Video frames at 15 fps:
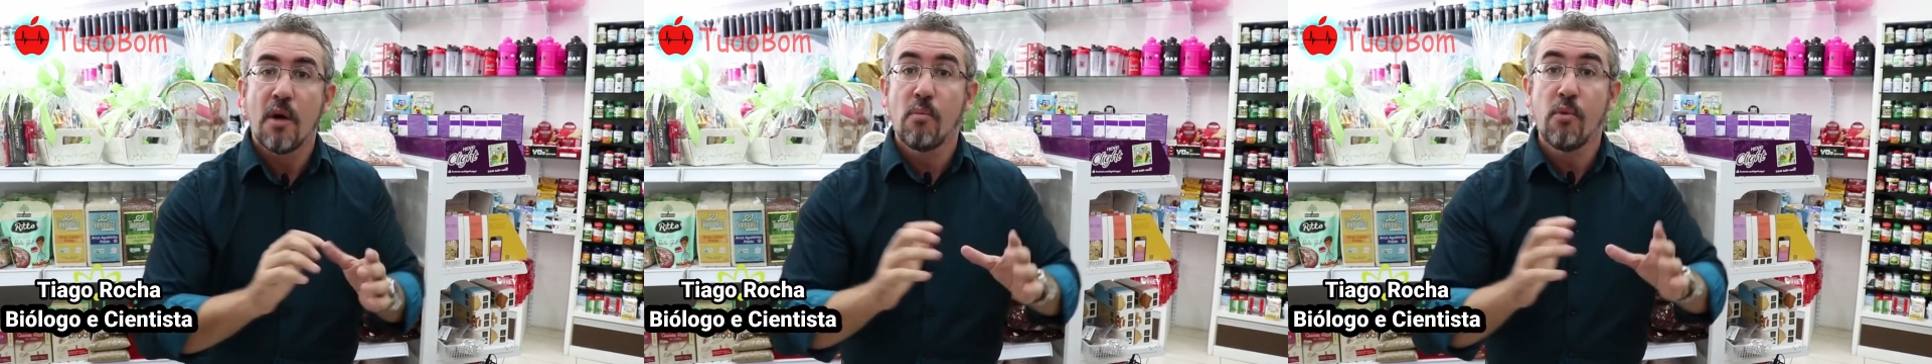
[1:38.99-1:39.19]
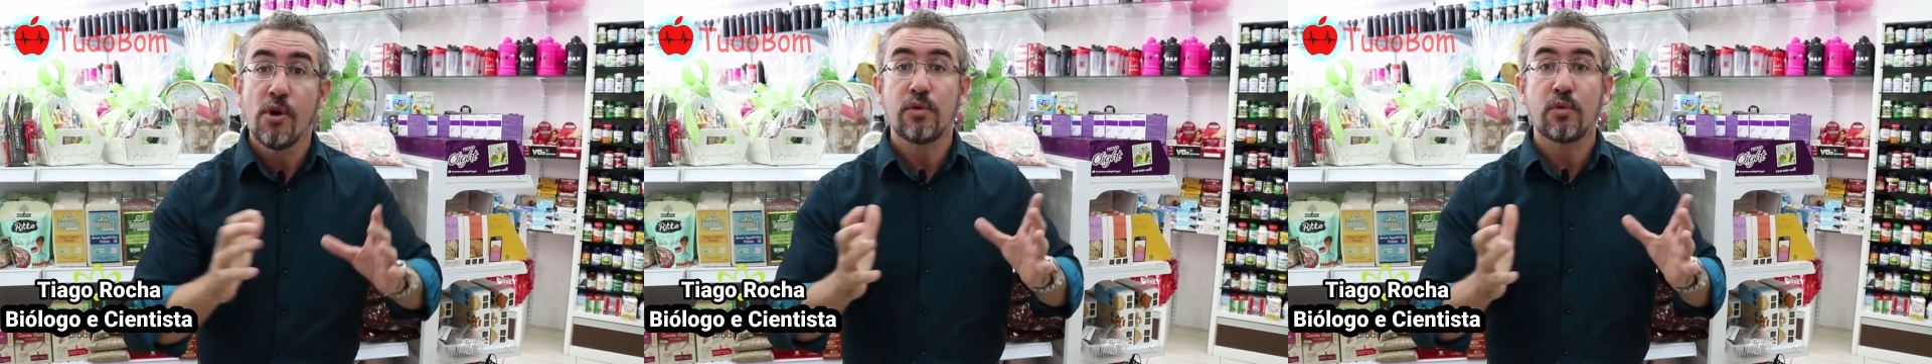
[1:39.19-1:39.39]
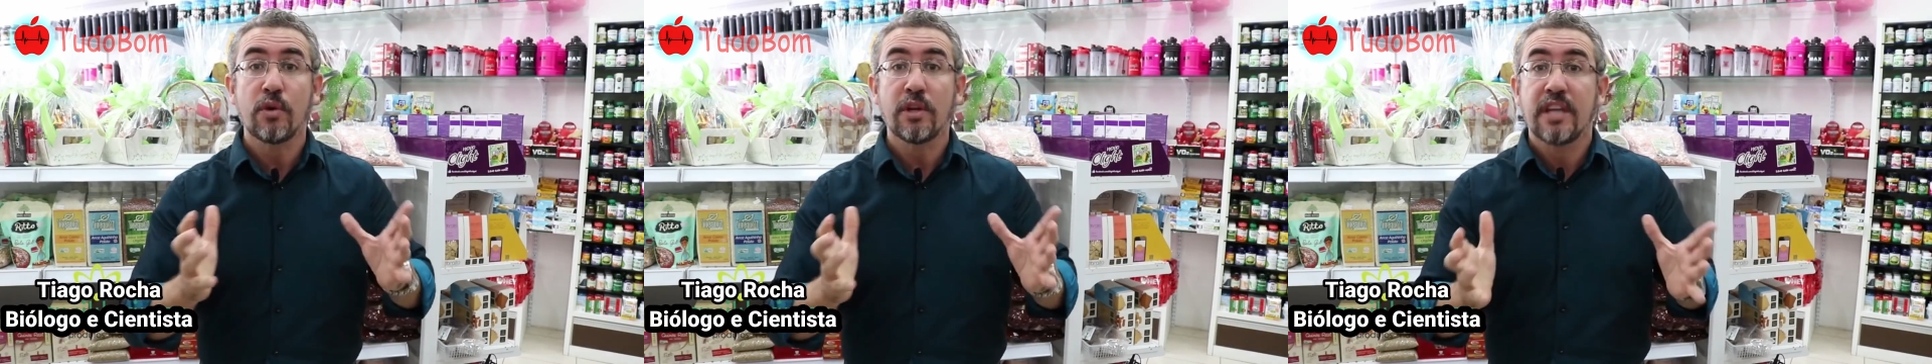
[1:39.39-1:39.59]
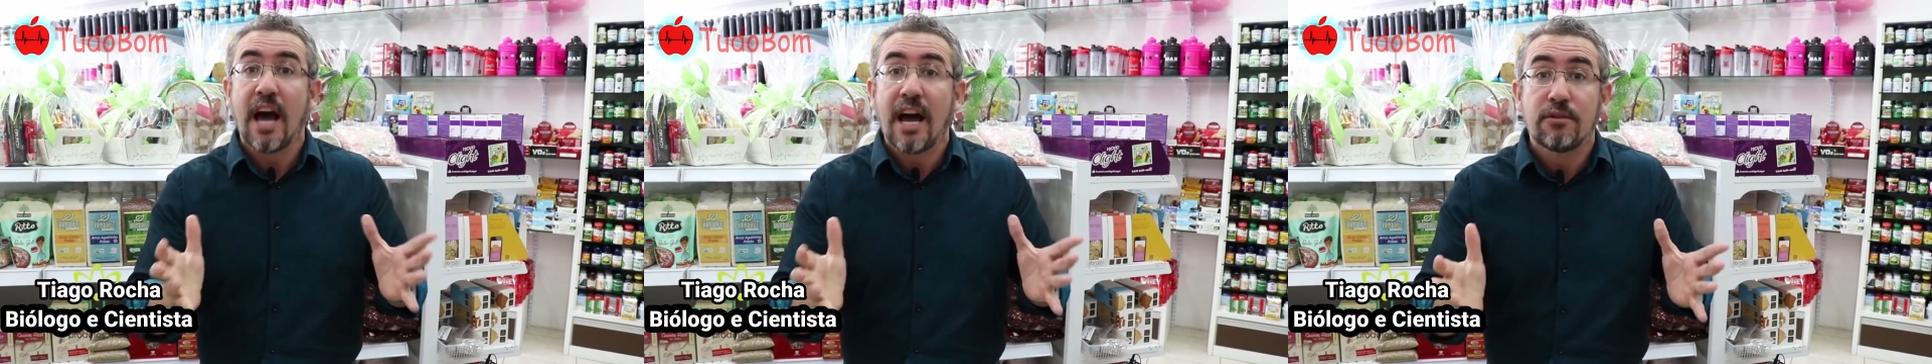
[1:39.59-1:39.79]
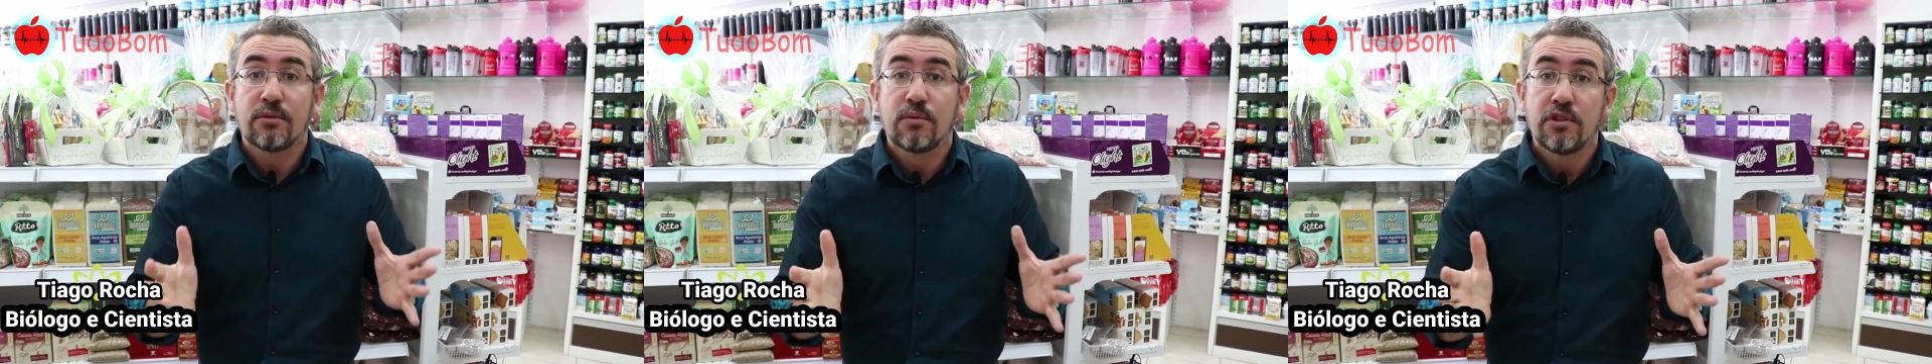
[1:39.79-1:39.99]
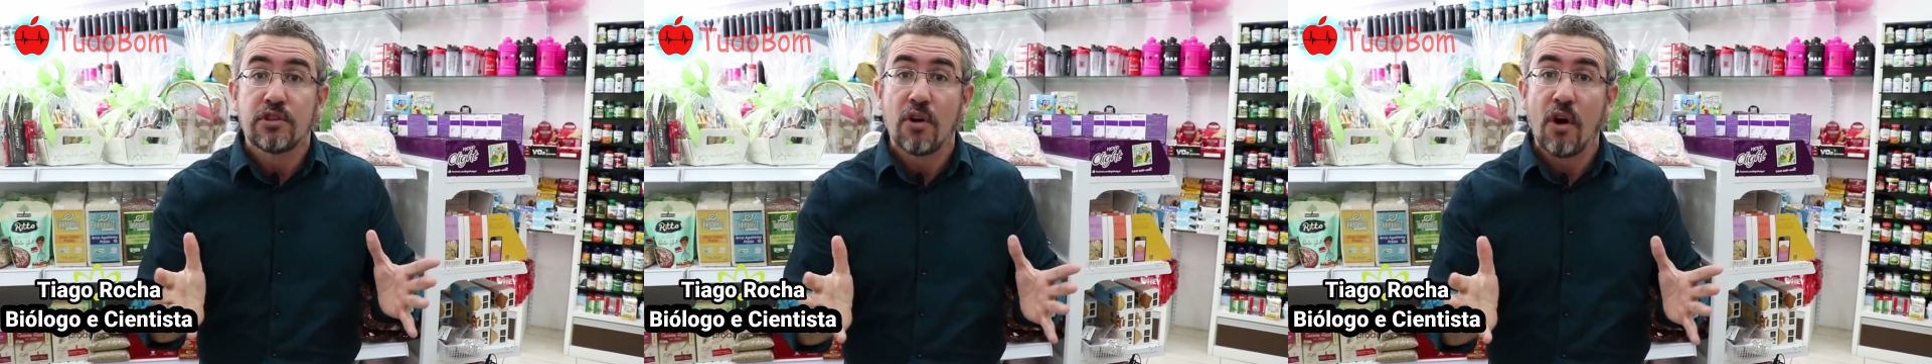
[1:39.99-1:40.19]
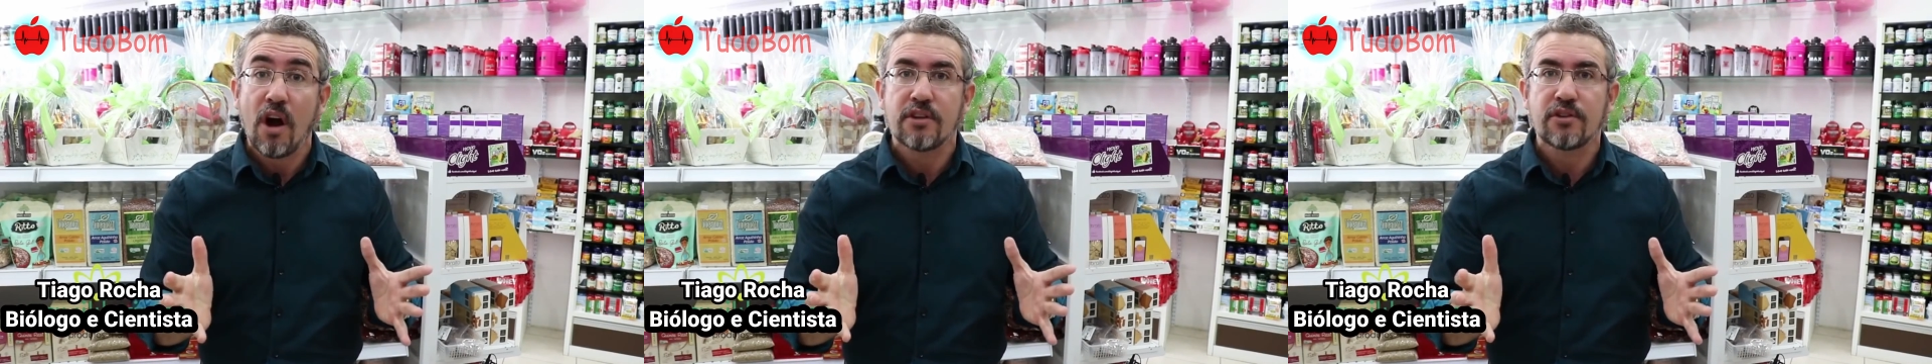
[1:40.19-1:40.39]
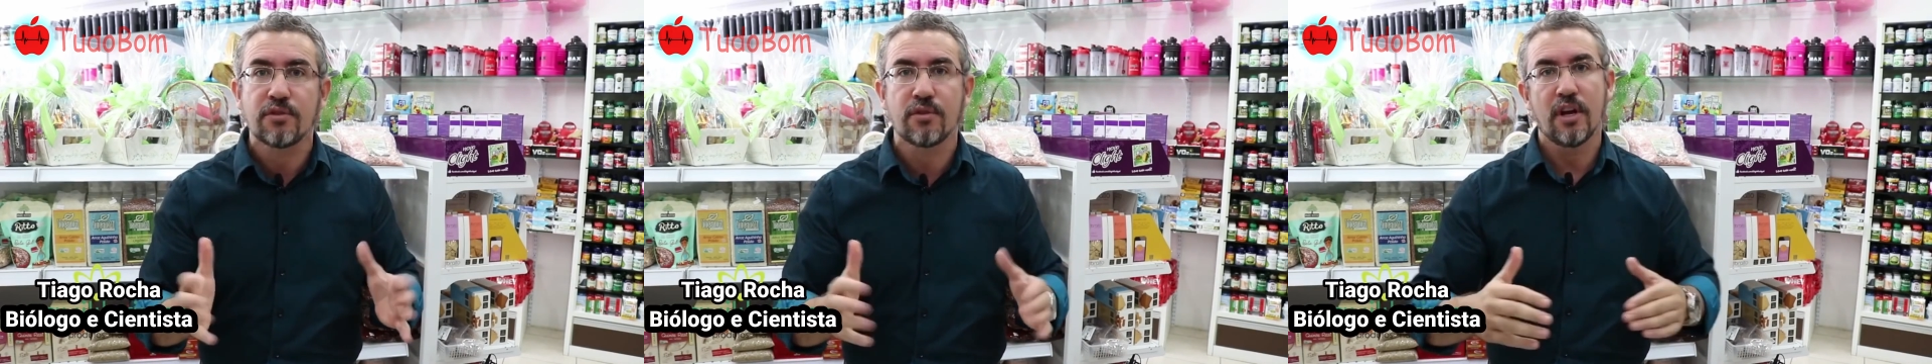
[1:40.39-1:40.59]
Muito cuidado com o
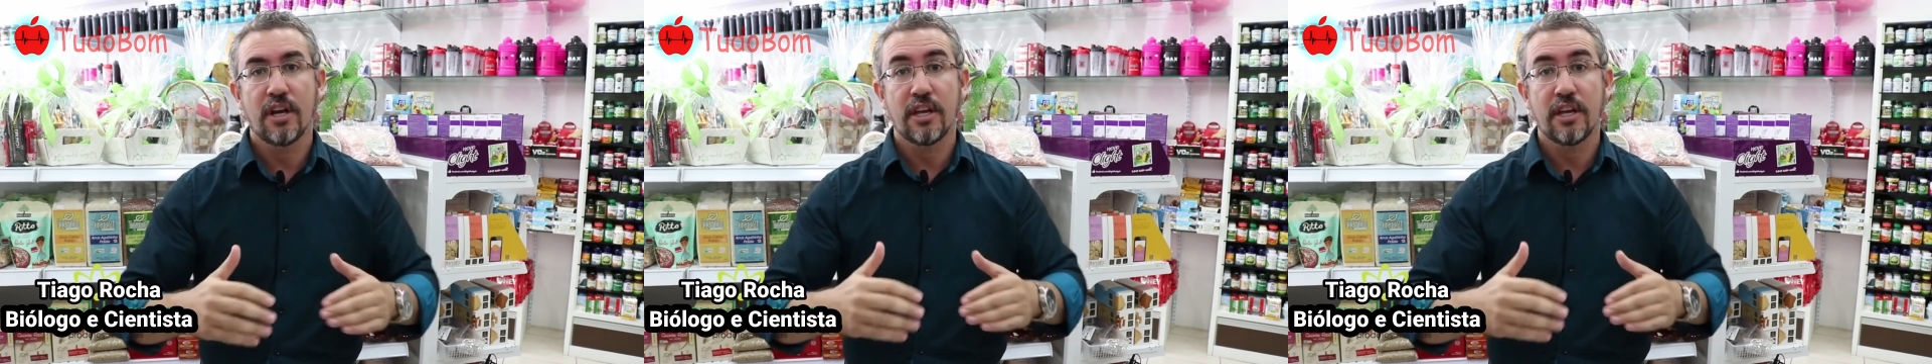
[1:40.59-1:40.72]
sódio.